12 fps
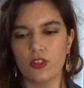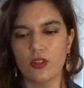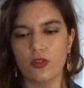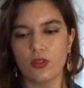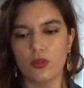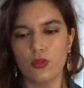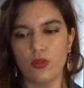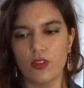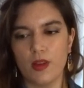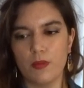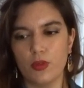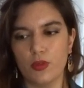chose de trop
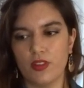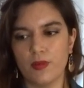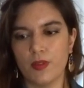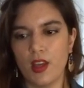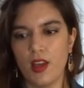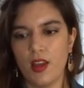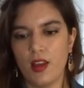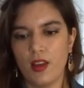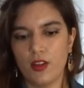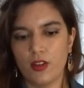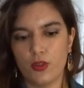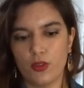simple aussi.
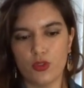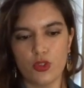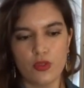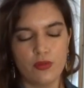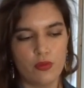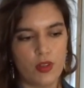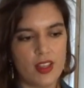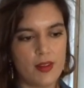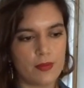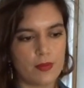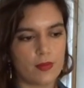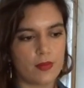Que je
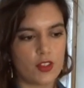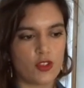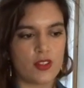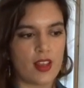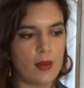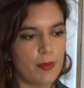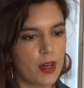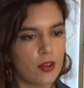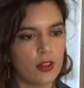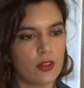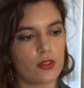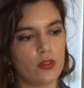voulais. Je savais pas
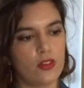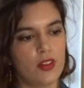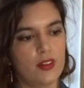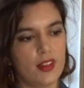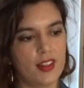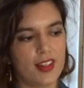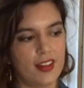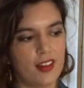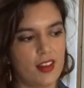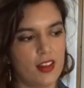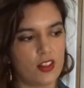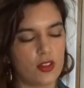encore ce que c'était
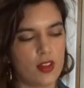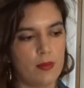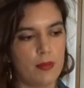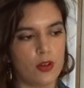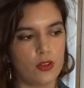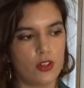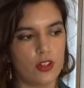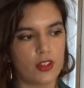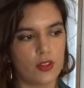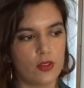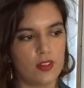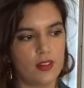qu'écrire, je savais pas encore
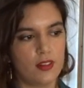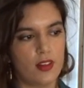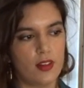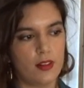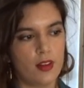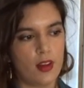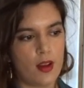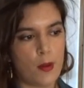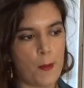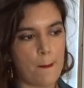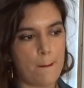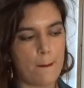que c'était.
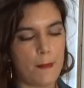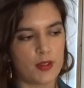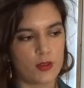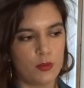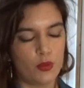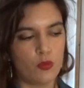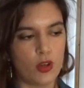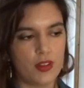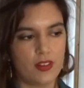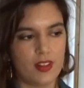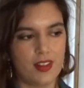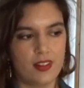Parce que pour moi,
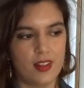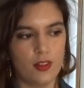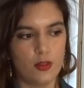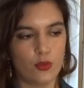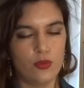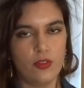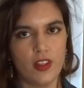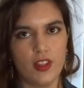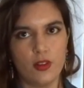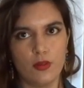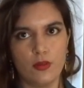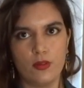c'est essayer de
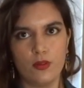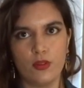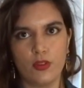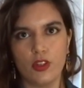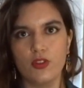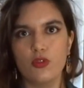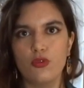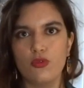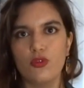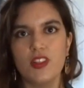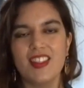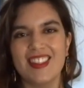trouver une sorte
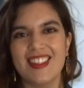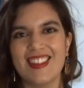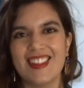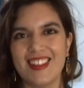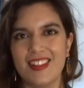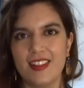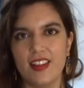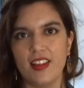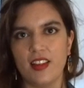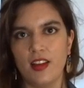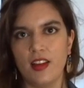d'unicité,